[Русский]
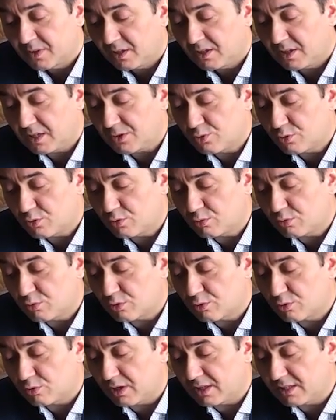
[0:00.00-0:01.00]
Я чувствую,
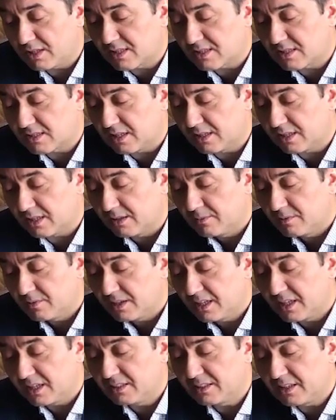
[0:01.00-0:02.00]
что они стали
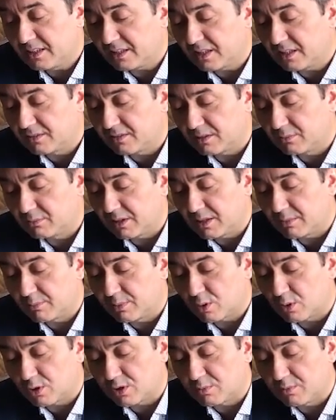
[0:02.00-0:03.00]
игнорировать мои
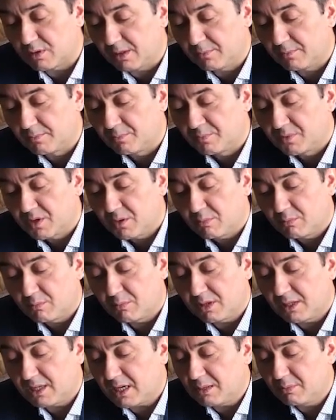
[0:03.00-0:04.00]
просьбы.
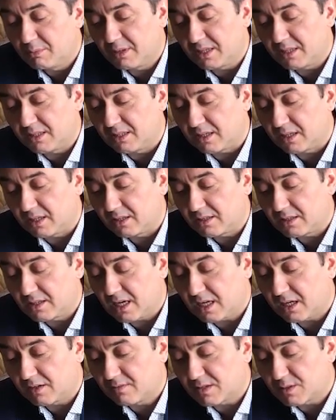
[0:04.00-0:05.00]
Мне обидно,
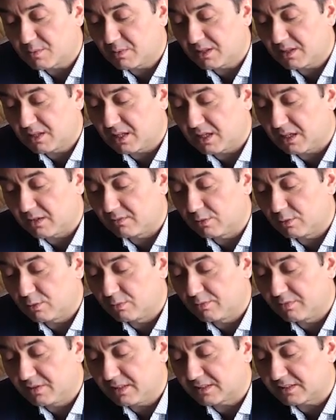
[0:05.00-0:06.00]
я их воспитал, в
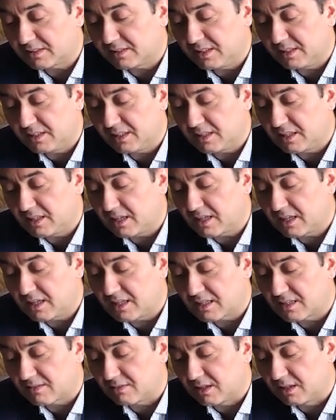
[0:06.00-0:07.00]
любви сильно не
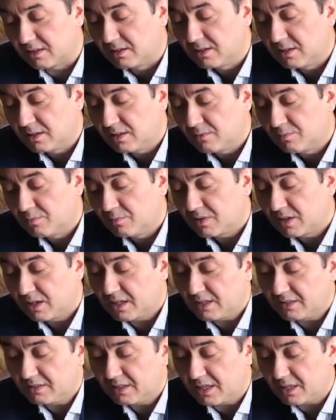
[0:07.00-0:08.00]
наказывал.
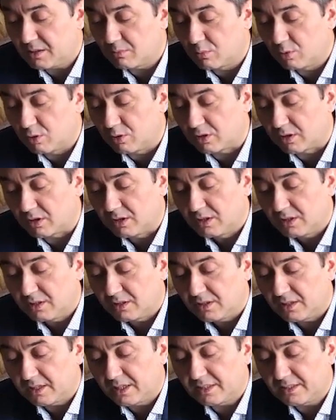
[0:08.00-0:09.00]
Хотя и мог,
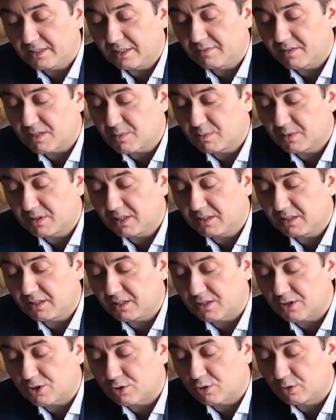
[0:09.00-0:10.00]
не хотел воспитать
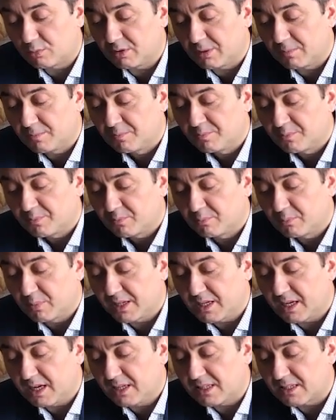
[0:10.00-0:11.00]
их, чтобы
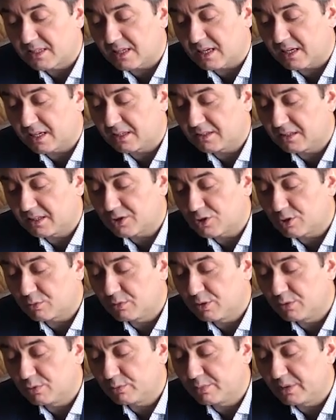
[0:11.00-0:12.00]
боялись, а хотел,
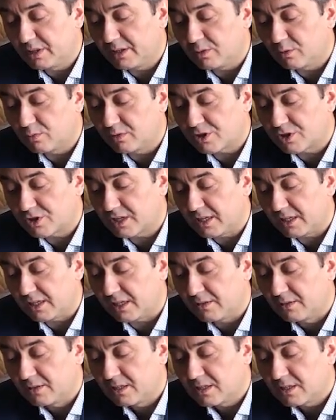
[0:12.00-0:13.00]
чтобы любили и
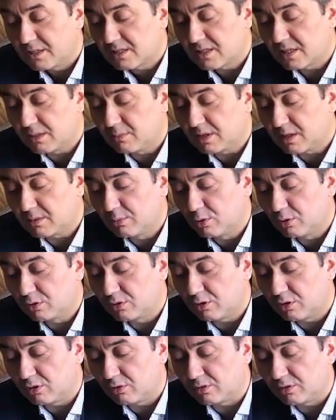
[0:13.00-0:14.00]
уважали. Сам
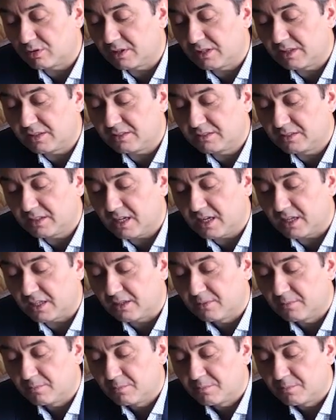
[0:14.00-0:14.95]
работаю, не лентяй.